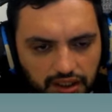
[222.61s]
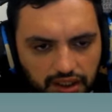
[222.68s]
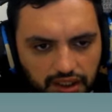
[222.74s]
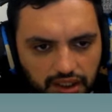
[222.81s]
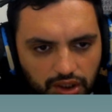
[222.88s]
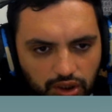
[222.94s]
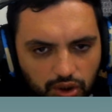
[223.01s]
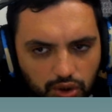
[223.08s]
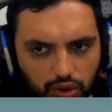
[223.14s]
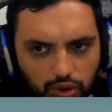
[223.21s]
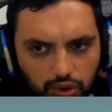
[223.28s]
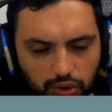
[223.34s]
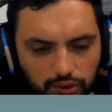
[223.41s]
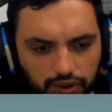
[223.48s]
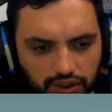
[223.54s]
el
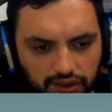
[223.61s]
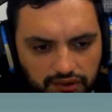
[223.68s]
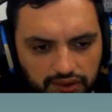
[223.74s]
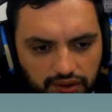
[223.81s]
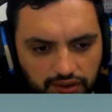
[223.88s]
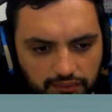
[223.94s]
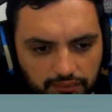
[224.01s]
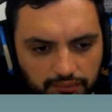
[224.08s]
OBS.